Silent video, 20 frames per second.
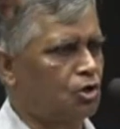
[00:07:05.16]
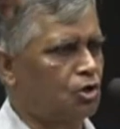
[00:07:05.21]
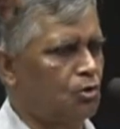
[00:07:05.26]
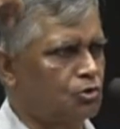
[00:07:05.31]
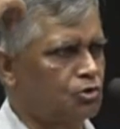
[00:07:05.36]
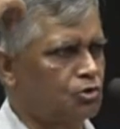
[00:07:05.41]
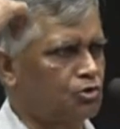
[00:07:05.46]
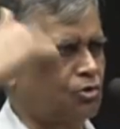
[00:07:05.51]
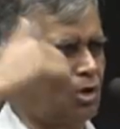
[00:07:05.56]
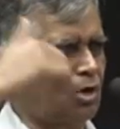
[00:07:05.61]

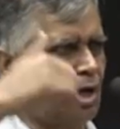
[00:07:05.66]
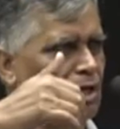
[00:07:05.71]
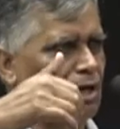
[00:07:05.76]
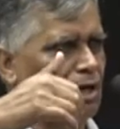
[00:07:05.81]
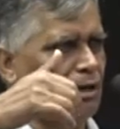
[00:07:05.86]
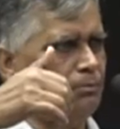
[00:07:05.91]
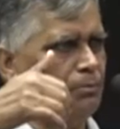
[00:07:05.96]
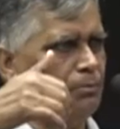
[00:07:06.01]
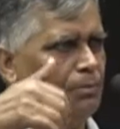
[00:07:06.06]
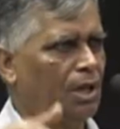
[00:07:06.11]
সমস্ত
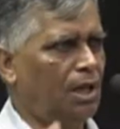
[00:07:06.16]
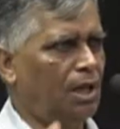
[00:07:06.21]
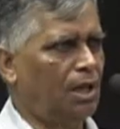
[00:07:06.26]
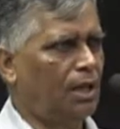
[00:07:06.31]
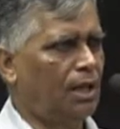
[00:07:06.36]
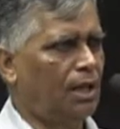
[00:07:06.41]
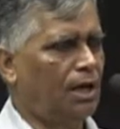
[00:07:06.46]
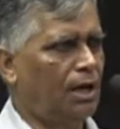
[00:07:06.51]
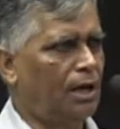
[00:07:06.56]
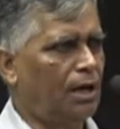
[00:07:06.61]

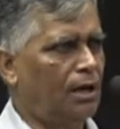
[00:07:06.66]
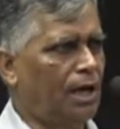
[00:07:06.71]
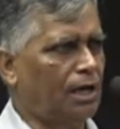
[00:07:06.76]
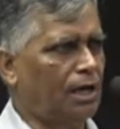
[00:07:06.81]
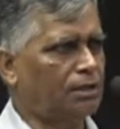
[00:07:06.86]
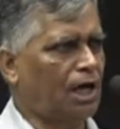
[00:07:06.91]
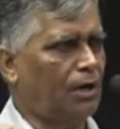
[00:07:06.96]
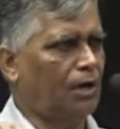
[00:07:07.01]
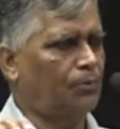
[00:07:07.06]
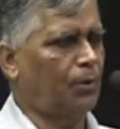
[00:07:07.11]

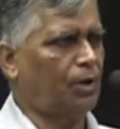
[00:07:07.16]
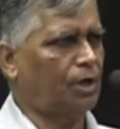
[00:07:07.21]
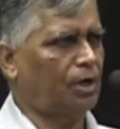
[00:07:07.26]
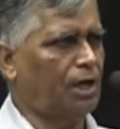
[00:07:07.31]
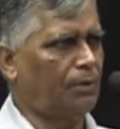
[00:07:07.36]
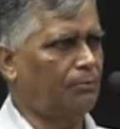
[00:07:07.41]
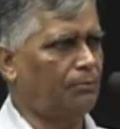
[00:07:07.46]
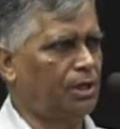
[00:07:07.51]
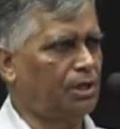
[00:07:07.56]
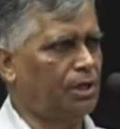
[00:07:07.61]
একটার পর
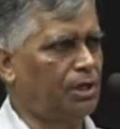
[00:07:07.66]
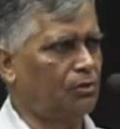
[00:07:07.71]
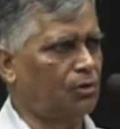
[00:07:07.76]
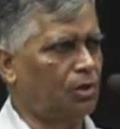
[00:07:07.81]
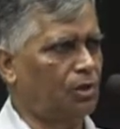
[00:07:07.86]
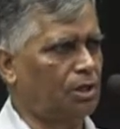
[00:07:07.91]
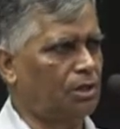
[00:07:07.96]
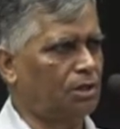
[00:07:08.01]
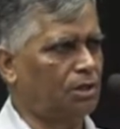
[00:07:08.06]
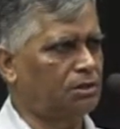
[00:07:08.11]
একটা বিক্রি
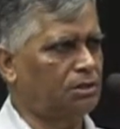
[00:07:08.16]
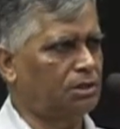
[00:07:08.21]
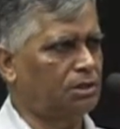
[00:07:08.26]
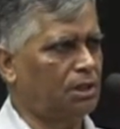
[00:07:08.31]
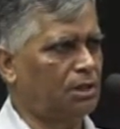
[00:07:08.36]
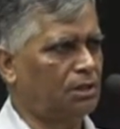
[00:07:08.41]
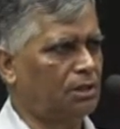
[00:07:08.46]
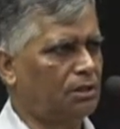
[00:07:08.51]
করে দিচ্ছে